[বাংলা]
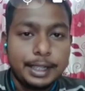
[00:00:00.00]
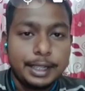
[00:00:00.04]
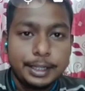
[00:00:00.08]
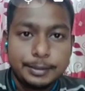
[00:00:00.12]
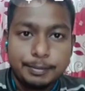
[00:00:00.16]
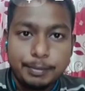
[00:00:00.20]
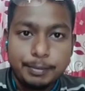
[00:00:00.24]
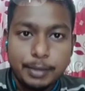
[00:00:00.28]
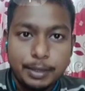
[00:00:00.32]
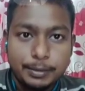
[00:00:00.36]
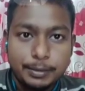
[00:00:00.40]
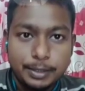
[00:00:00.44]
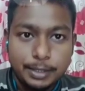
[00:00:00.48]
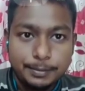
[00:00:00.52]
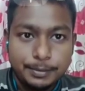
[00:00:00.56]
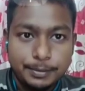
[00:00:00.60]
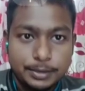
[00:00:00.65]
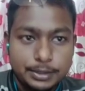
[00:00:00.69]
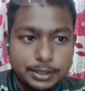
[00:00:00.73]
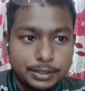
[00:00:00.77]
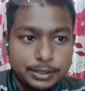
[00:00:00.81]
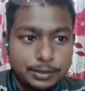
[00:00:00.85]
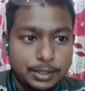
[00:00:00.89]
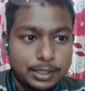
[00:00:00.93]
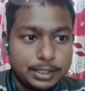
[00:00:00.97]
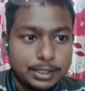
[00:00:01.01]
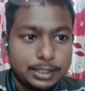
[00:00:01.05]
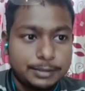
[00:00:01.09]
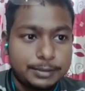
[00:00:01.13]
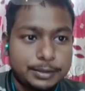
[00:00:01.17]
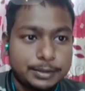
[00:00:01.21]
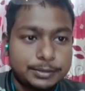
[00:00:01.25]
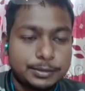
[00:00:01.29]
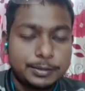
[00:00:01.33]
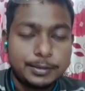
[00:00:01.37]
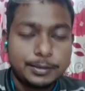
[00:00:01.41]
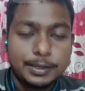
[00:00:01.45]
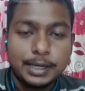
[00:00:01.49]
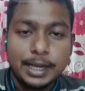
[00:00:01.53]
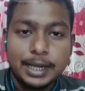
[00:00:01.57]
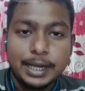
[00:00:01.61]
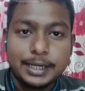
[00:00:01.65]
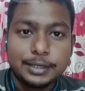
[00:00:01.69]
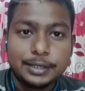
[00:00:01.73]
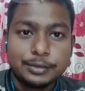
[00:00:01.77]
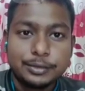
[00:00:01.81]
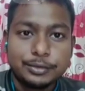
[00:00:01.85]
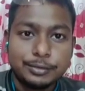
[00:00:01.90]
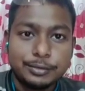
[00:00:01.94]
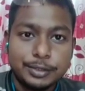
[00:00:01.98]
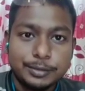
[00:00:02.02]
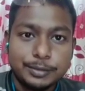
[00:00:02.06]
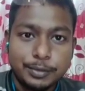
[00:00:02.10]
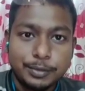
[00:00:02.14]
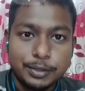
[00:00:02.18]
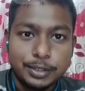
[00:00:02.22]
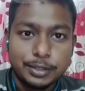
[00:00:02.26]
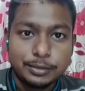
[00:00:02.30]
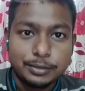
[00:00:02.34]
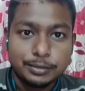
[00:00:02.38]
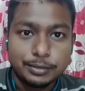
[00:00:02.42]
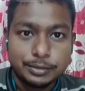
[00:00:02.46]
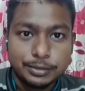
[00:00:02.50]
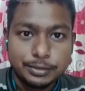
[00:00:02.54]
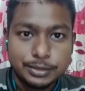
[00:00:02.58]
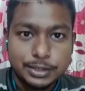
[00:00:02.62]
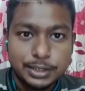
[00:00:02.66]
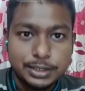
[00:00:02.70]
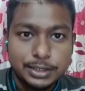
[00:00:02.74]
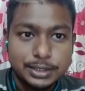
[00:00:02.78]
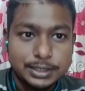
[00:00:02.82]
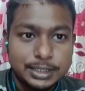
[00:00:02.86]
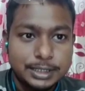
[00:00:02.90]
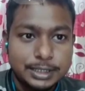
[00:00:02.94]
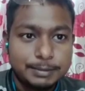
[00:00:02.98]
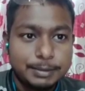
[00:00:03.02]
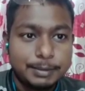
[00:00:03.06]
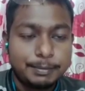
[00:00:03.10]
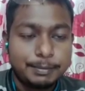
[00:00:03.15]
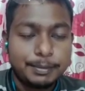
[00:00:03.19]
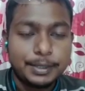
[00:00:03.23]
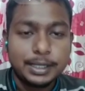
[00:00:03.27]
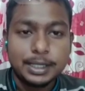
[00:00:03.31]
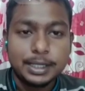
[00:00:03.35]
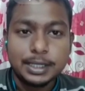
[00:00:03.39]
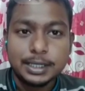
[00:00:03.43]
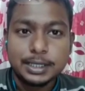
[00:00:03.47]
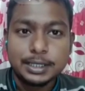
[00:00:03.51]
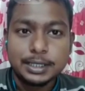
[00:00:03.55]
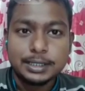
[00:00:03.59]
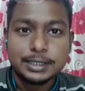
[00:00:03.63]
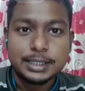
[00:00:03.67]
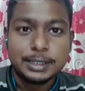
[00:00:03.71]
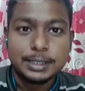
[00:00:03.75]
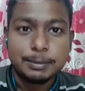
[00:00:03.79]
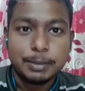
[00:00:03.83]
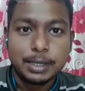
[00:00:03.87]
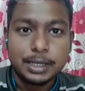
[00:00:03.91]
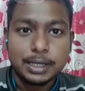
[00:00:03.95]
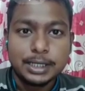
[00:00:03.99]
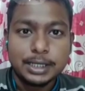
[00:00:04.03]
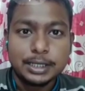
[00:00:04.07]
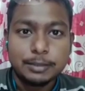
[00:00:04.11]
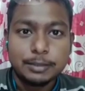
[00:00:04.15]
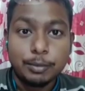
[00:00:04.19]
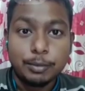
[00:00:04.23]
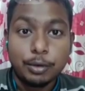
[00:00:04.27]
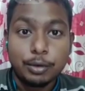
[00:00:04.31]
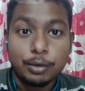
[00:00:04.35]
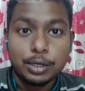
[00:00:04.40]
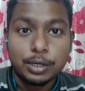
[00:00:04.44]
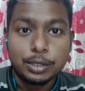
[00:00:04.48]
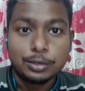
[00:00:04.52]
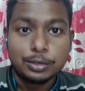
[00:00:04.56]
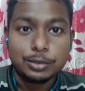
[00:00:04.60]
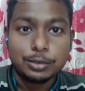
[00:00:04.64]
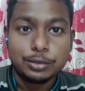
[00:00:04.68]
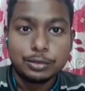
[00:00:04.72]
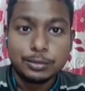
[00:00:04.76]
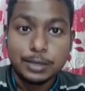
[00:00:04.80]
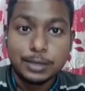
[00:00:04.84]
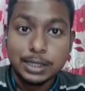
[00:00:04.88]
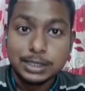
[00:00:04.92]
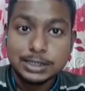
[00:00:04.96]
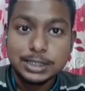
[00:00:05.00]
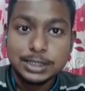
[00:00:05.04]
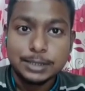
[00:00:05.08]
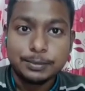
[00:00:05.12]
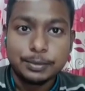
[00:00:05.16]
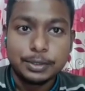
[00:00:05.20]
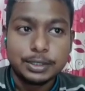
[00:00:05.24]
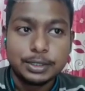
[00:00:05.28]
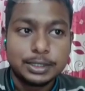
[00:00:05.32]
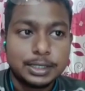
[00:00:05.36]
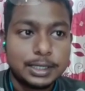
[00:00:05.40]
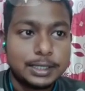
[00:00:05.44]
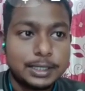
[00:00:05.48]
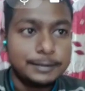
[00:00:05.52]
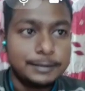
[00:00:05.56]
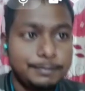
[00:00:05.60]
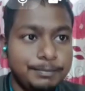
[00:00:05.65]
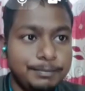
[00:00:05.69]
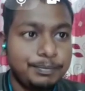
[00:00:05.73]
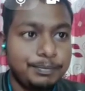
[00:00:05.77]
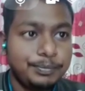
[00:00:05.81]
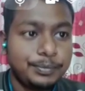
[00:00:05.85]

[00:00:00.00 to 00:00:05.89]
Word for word: এইভাবে আপনাদের কারেন্ট অ্যাফেয়ার্স পড়বে এইটা খুব ইম্পর্টেন্ট কোশ্চেন দ্বিপাক্ষিক দ্বিপাক্ষিক মহড়াগুলো খুব আসে পরীক্ষায়